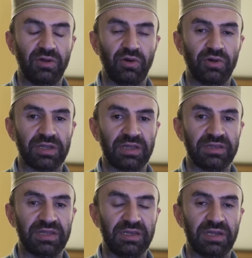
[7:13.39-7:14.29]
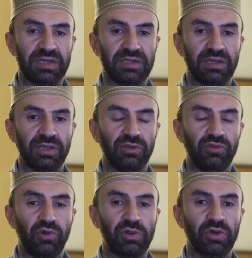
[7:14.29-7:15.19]
oradan tekrar
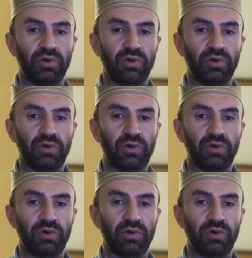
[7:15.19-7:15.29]
yola